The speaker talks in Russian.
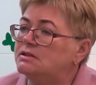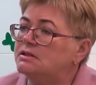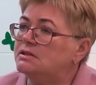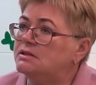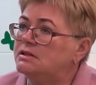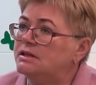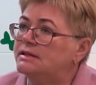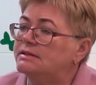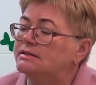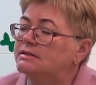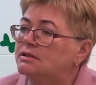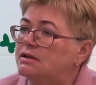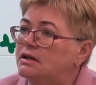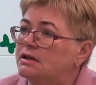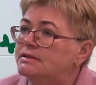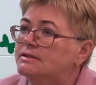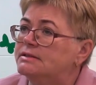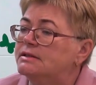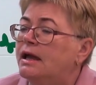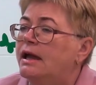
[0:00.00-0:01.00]
детей с
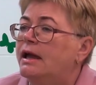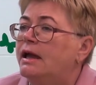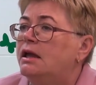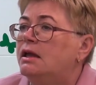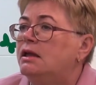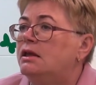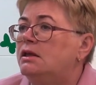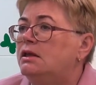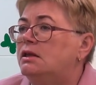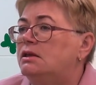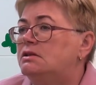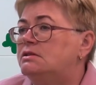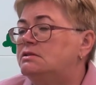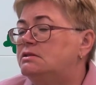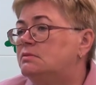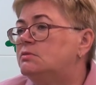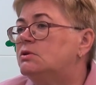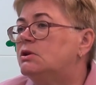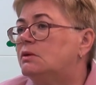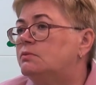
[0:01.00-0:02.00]
раз, и
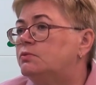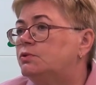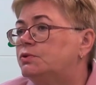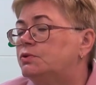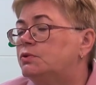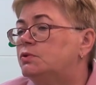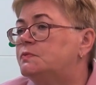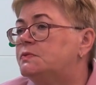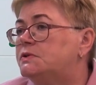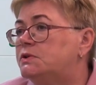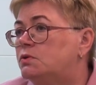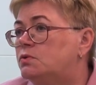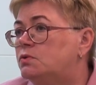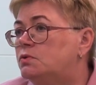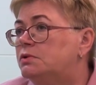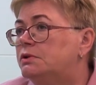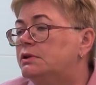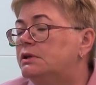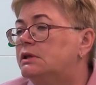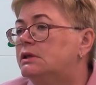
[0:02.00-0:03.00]
с ними работают
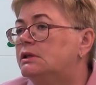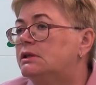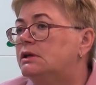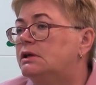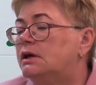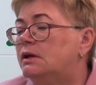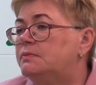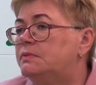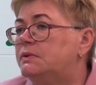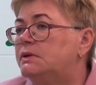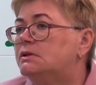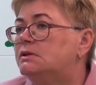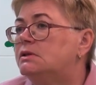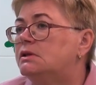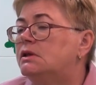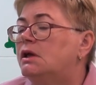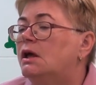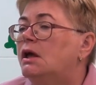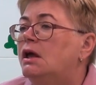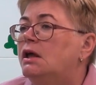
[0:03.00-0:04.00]
психологи,
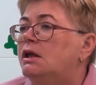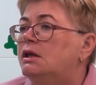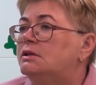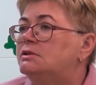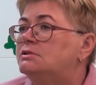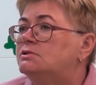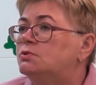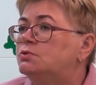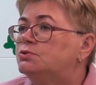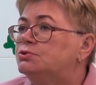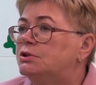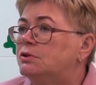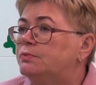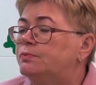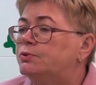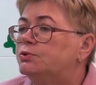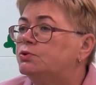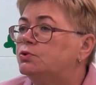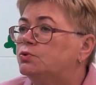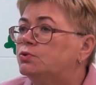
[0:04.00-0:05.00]
логопеды, инструкторы
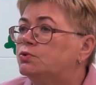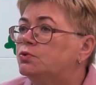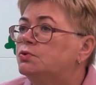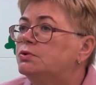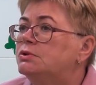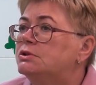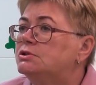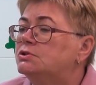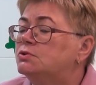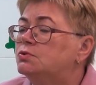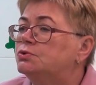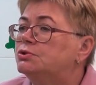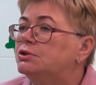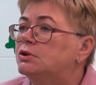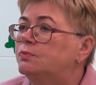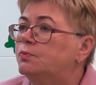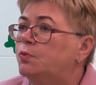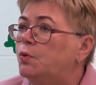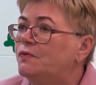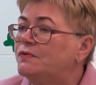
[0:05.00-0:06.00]
по труду,
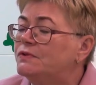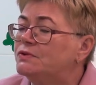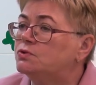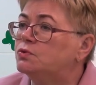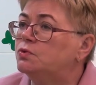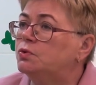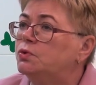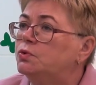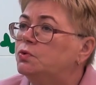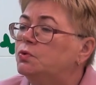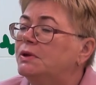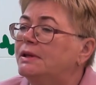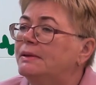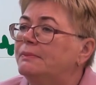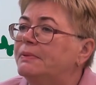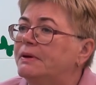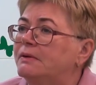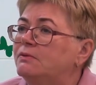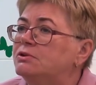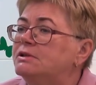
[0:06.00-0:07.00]
инструкторы по физкультуре,
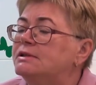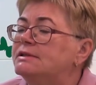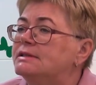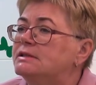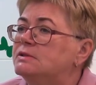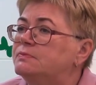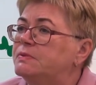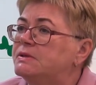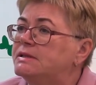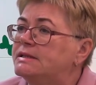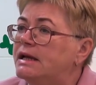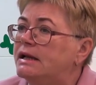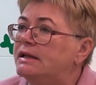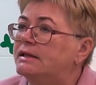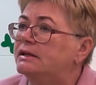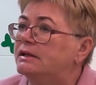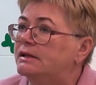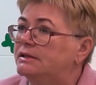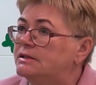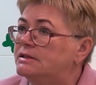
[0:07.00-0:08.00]
проводится
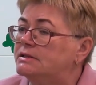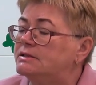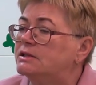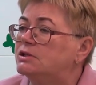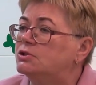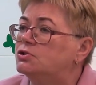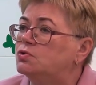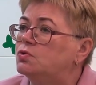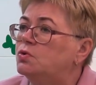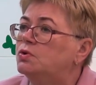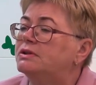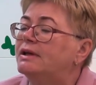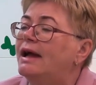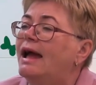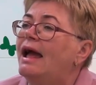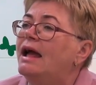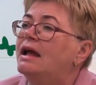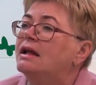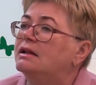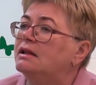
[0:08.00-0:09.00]
специальная родительская школа
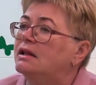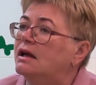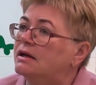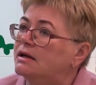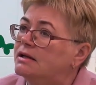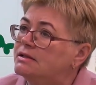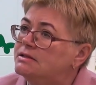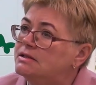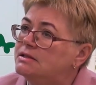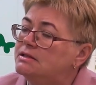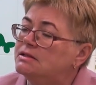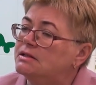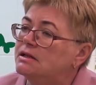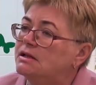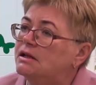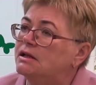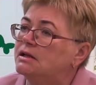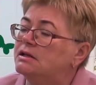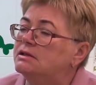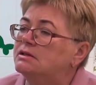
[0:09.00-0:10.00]
для родителей.